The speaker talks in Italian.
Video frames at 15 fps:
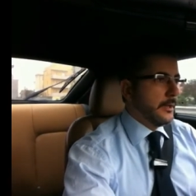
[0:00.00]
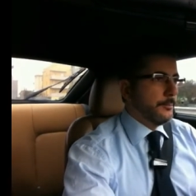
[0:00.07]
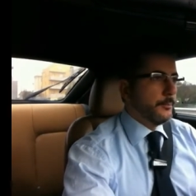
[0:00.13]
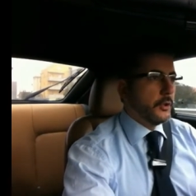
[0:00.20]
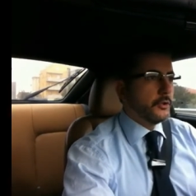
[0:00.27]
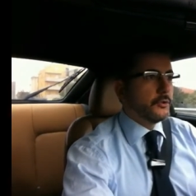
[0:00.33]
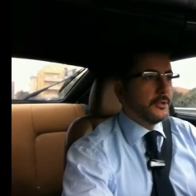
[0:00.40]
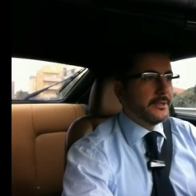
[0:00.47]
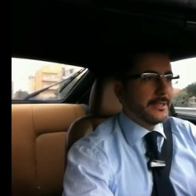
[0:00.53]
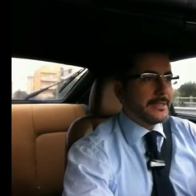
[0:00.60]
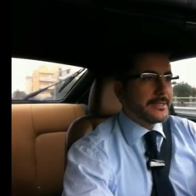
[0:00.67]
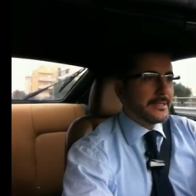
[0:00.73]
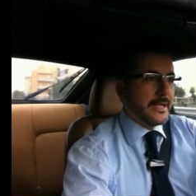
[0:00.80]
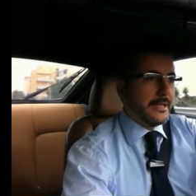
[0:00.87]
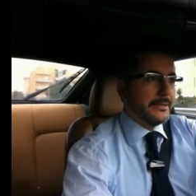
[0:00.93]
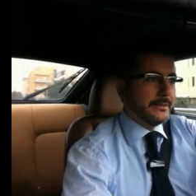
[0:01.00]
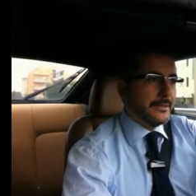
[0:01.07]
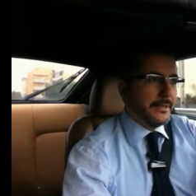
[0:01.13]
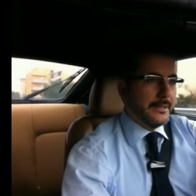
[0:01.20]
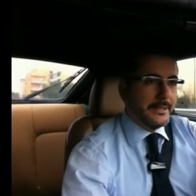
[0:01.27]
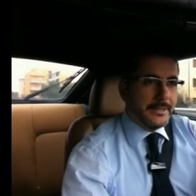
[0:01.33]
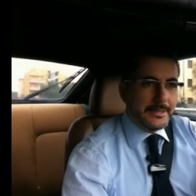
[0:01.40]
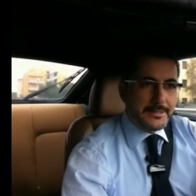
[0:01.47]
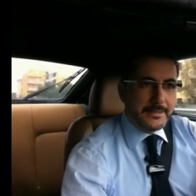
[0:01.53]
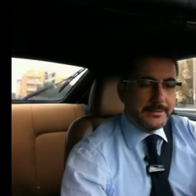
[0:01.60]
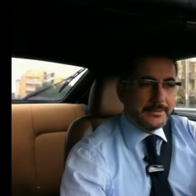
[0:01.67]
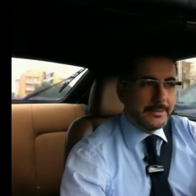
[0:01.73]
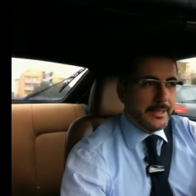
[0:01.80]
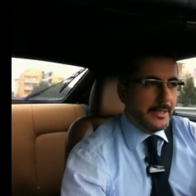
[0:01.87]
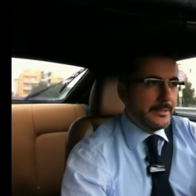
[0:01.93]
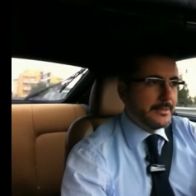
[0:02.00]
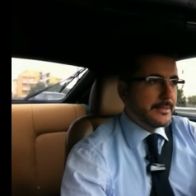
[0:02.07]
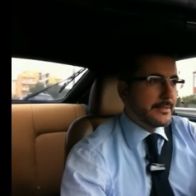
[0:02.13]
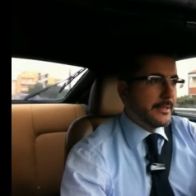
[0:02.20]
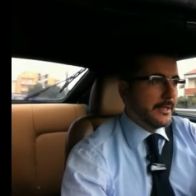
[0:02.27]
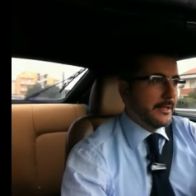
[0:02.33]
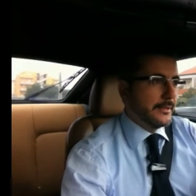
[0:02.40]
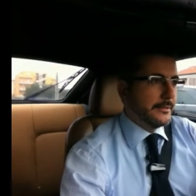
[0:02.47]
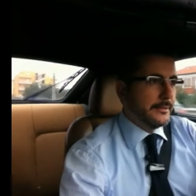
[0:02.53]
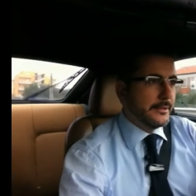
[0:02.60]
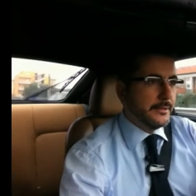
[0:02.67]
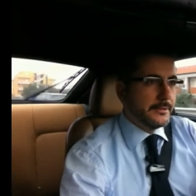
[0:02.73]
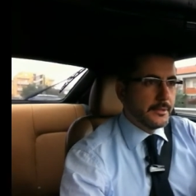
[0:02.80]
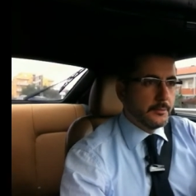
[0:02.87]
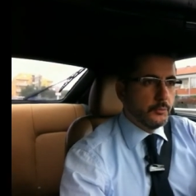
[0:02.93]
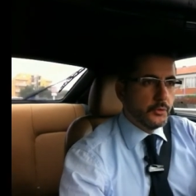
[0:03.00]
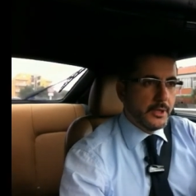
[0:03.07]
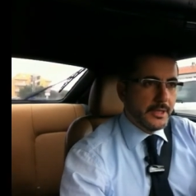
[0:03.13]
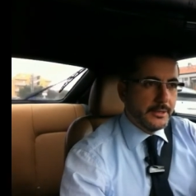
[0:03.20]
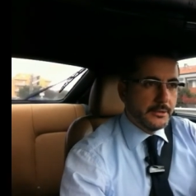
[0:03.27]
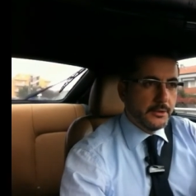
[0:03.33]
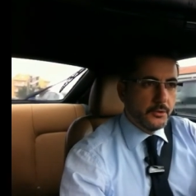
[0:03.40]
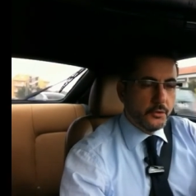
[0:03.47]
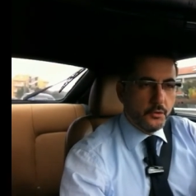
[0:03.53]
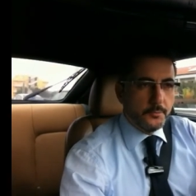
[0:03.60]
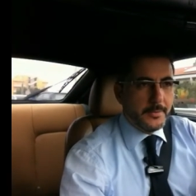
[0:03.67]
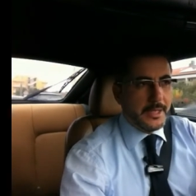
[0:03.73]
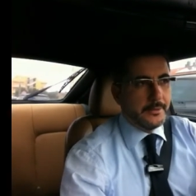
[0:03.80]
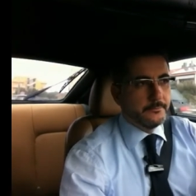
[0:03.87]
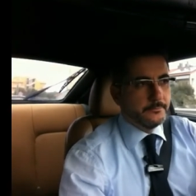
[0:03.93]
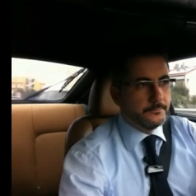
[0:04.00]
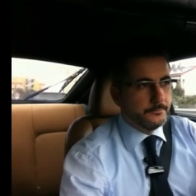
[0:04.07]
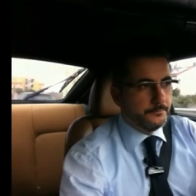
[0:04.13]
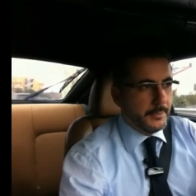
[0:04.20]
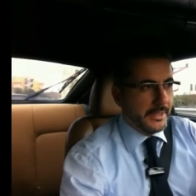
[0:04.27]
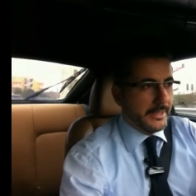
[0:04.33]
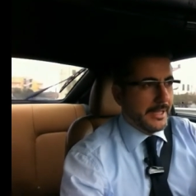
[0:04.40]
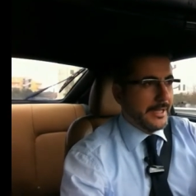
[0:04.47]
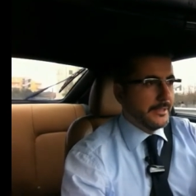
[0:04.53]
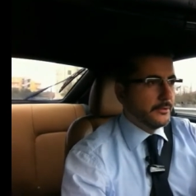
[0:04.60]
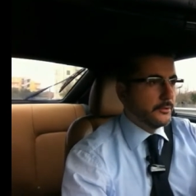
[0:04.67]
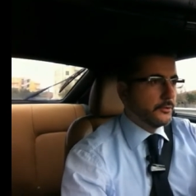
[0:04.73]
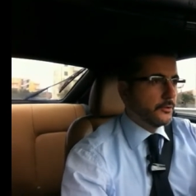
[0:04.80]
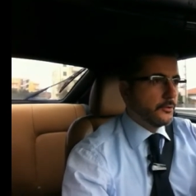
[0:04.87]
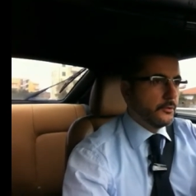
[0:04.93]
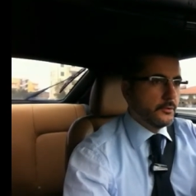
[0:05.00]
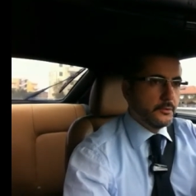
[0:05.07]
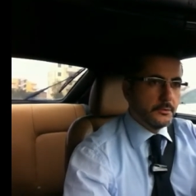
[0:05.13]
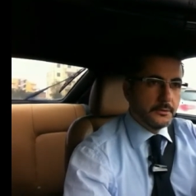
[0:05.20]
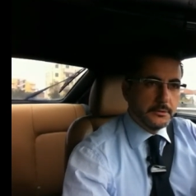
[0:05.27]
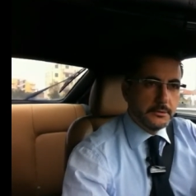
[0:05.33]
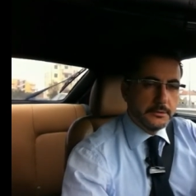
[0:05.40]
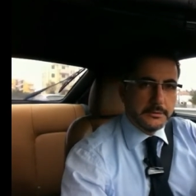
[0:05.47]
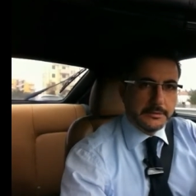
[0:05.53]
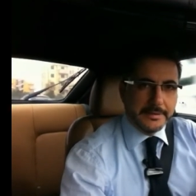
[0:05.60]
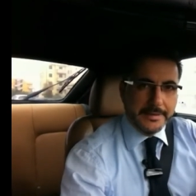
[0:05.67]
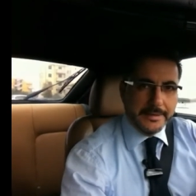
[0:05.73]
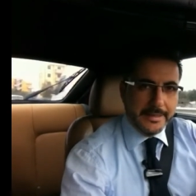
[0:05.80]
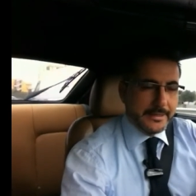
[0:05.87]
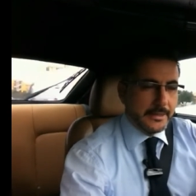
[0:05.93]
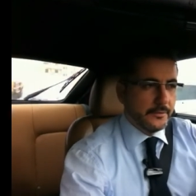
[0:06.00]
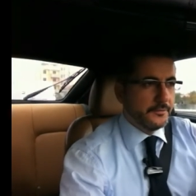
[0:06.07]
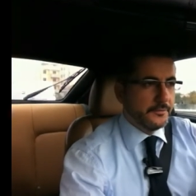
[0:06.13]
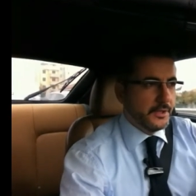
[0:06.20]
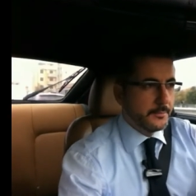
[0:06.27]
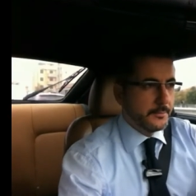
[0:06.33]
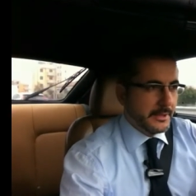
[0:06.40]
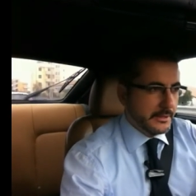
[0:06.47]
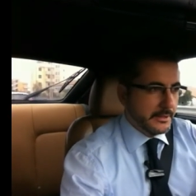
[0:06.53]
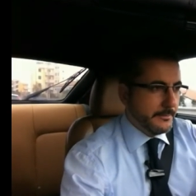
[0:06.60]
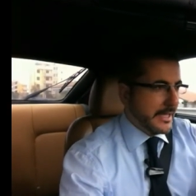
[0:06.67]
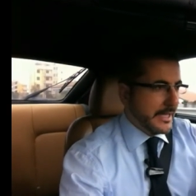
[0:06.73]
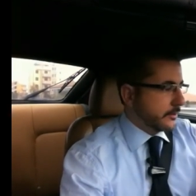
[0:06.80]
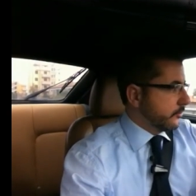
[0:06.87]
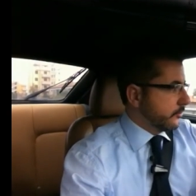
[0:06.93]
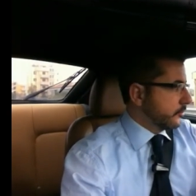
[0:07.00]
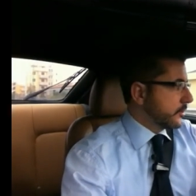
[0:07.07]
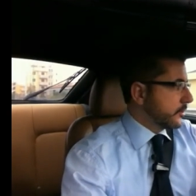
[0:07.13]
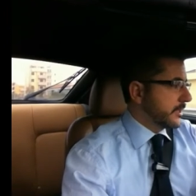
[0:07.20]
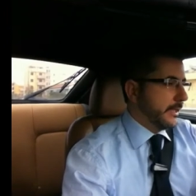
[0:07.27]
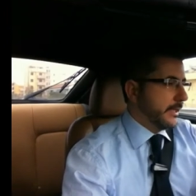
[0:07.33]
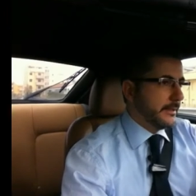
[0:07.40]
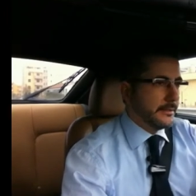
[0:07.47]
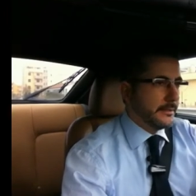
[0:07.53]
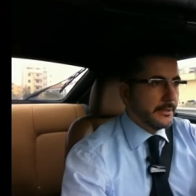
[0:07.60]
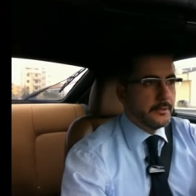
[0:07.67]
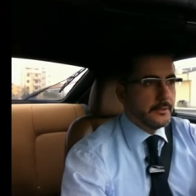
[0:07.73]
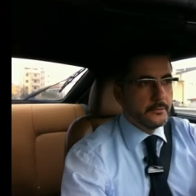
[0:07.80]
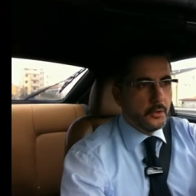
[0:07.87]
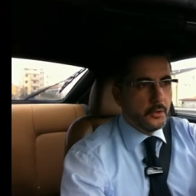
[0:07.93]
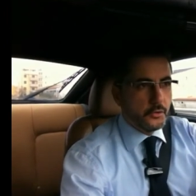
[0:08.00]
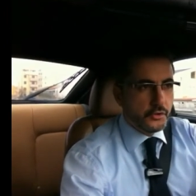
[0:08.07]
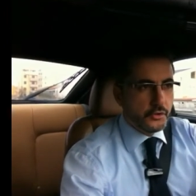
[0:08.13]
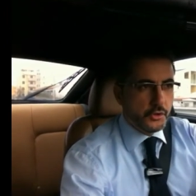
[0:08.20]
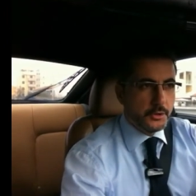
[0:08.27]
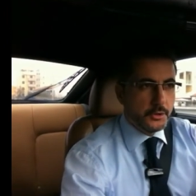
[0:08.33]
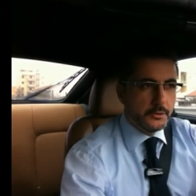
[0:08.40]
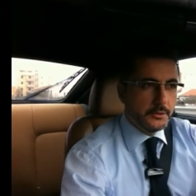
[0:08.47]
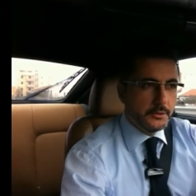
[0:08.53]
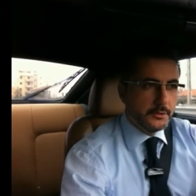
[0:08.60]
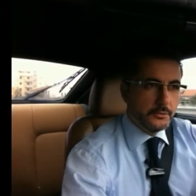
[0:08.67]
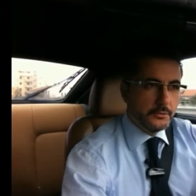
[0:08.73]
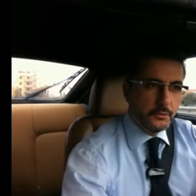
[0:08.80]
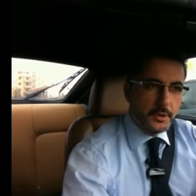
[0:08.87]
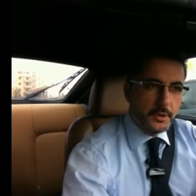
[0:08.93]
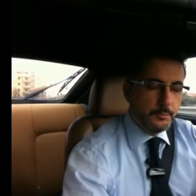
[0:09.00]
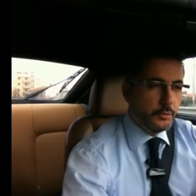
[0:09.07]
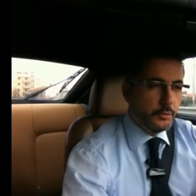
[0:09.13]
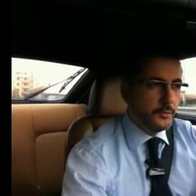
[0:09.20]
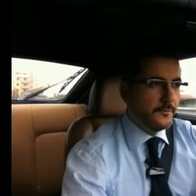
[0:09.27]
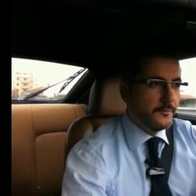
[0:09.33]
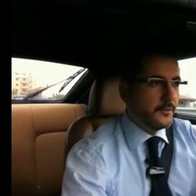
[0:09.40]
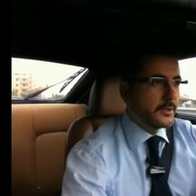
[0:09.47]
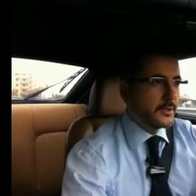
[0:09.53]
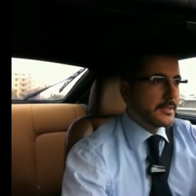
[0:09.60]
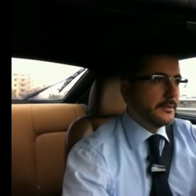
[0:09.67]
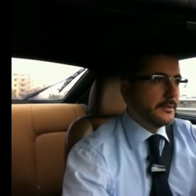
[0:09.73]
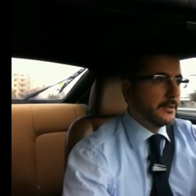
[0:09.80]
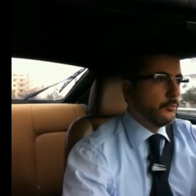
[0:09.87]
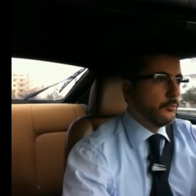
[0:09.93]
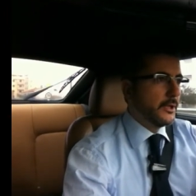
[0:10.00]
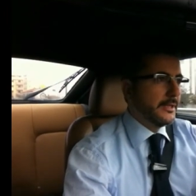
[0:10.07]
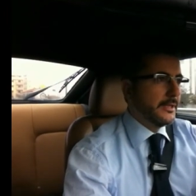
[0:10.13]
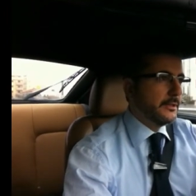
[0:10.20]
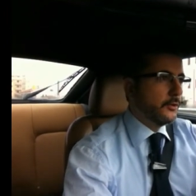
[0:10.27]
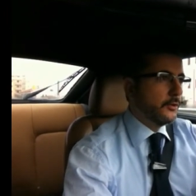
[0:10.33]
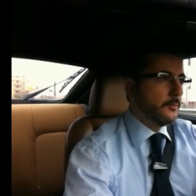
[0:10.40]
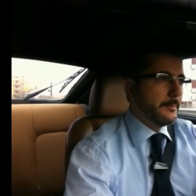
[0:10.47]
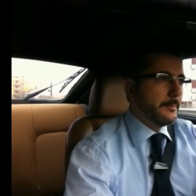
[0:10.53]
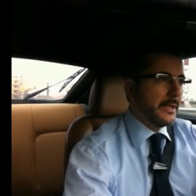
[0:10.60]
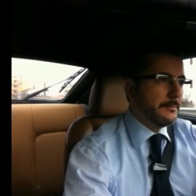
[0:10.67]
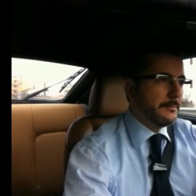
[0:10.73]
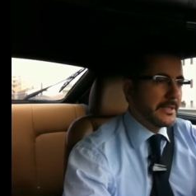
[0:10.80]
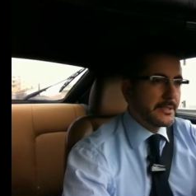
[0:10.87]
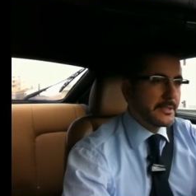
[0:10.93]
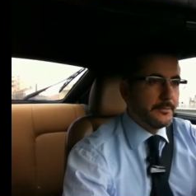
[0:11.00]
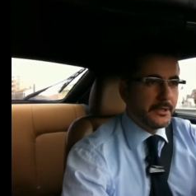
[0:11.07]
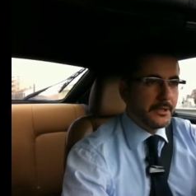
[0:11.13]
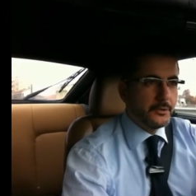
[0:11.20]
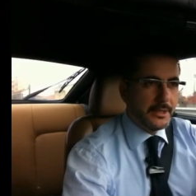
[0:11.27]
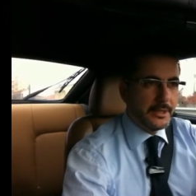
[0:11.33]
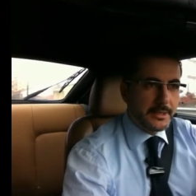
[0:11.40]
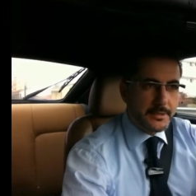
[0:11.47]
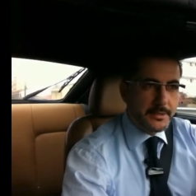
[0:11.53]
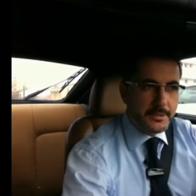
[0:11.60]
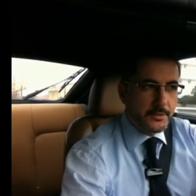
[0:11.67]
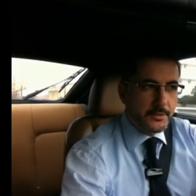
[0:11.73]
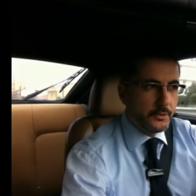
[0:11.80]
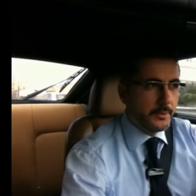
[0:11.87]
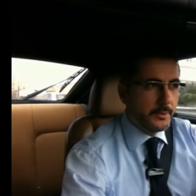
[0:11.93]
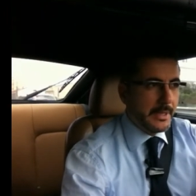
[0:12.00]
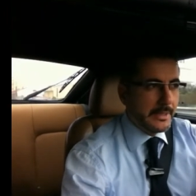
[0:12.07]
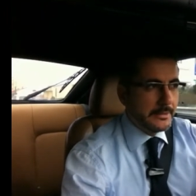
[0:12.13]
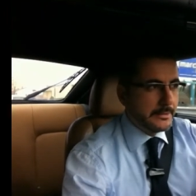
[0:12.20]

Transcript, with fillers: Molto interessante la sentenza del Tribunale di Roma, peraltro che reca la firma di Marco Rossetti, oggi eh, non è più in forza al Tribunale di Roma ma al massimario della Cassazione, ma